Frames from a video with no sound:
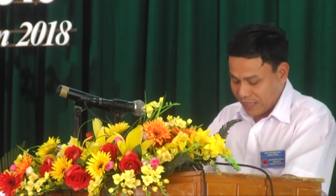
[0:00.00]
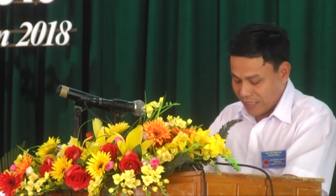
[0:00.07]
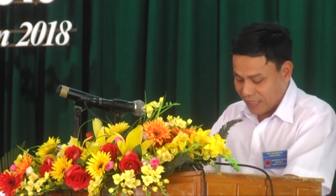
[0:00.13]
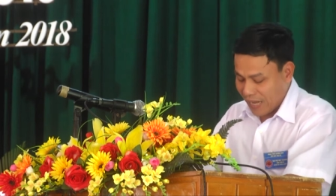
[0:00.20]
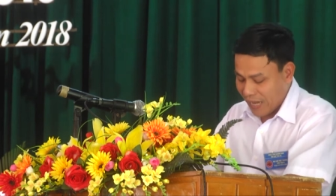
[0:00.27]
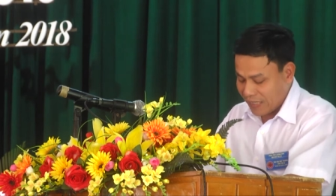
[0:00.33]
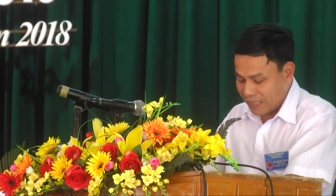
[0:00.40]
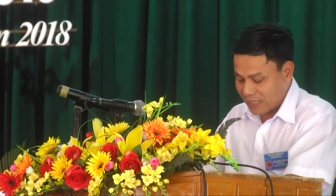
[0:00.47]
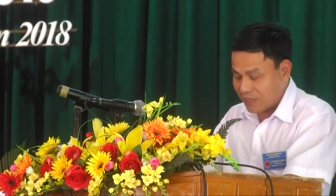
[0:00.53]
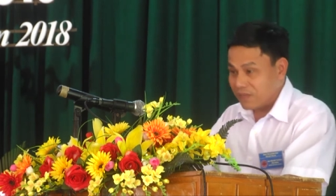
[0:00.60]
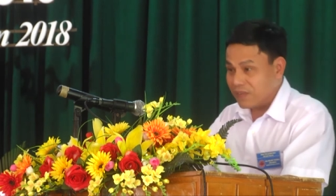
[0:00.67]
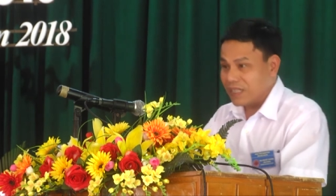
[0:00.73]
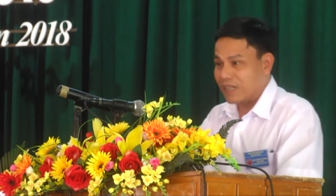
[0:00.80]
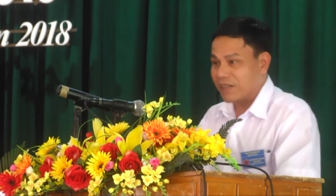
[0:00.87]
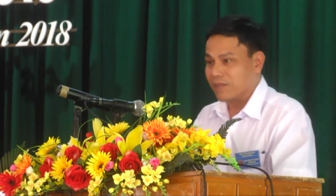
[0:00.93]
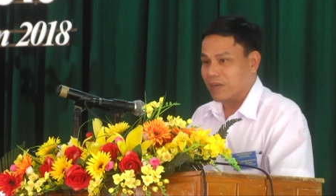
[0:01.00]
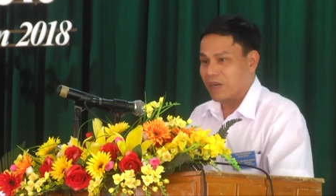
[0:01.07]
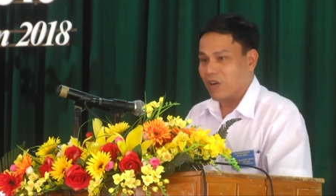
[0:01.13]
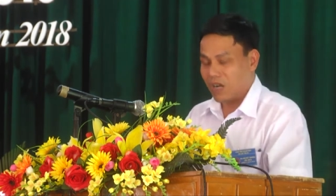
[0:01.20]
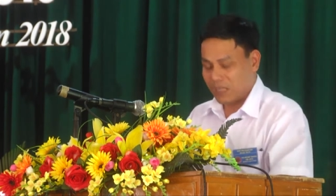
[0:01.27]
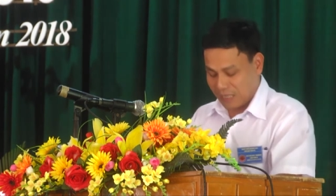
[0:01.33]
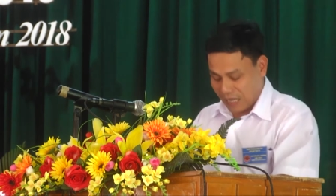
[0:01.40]
hiện nay thì cái việc mà
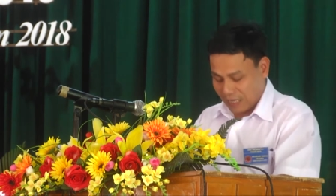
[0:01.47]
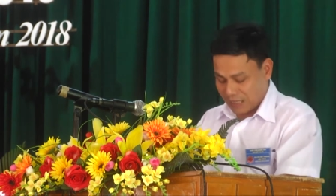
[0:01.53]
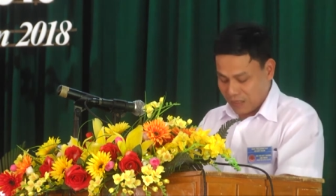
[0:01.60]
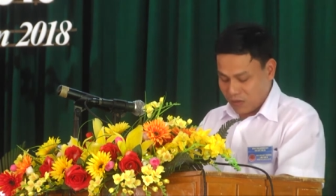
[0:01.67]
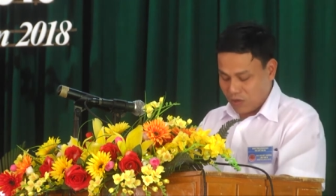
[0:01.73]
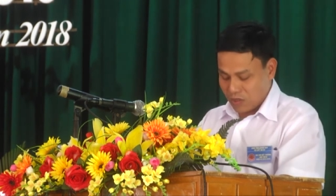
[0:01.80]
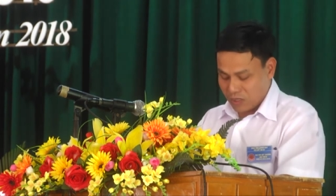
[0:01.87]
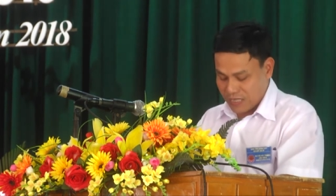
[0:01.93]
hoàn thành cái hồ